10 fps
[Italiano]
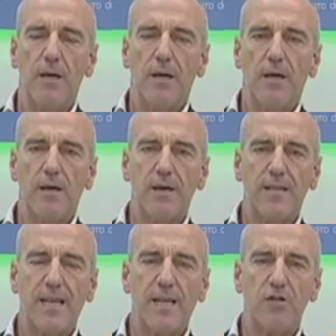
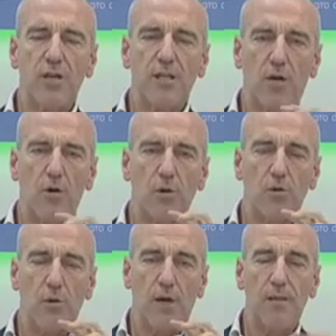eh, se la regia è
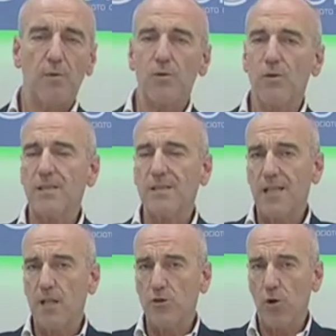d'accordo andiamo sulla
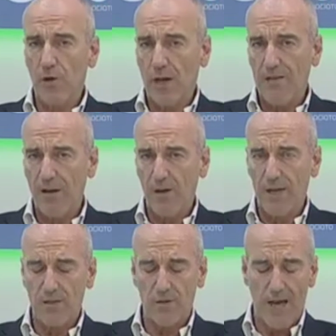notizia del giorno a
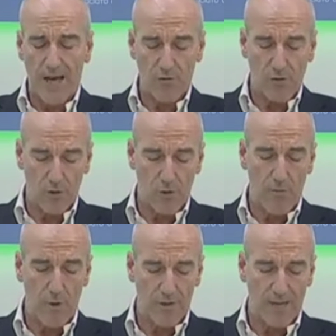livello nazionale, cioè
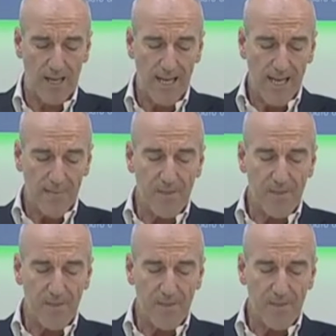sulla morte